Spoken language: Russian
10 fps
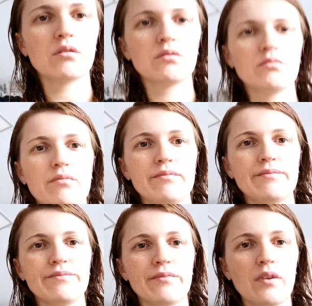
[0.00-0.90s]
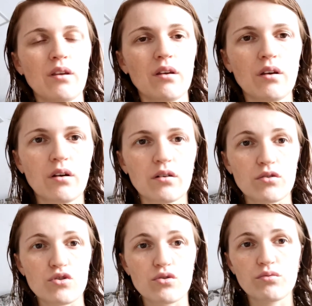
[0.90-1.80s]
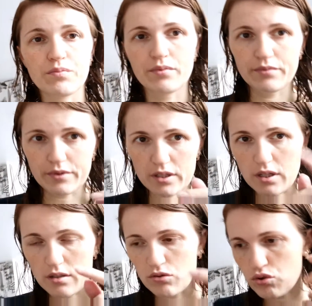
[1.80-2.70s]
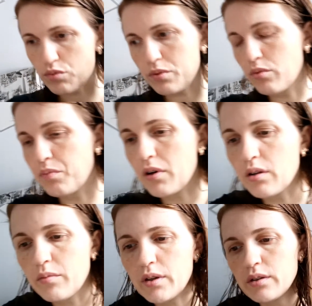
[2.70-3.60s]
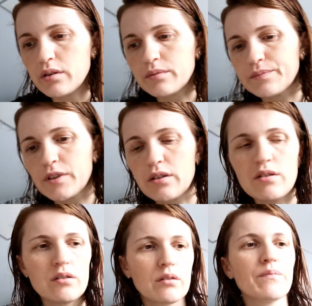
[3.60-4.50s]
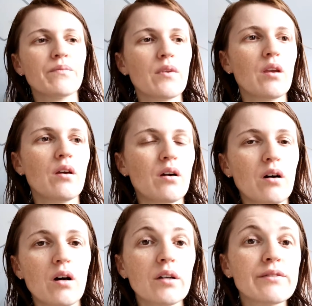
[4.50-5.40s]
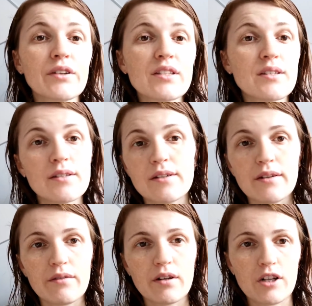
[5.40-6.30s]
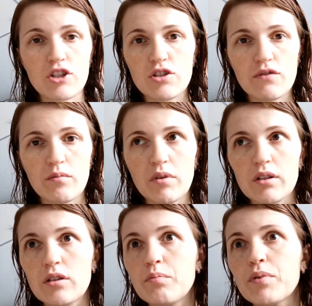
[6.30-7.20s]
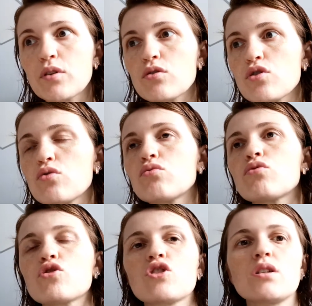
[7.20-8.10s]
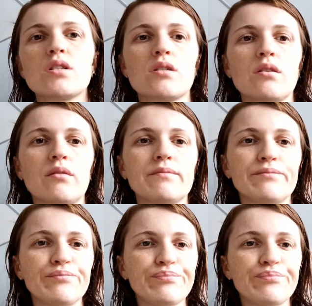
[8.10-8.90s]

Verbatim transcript: так. Короче, рассказывала, что покупала манты. Хотела. Отвратительного качества манты. Просто ужасные.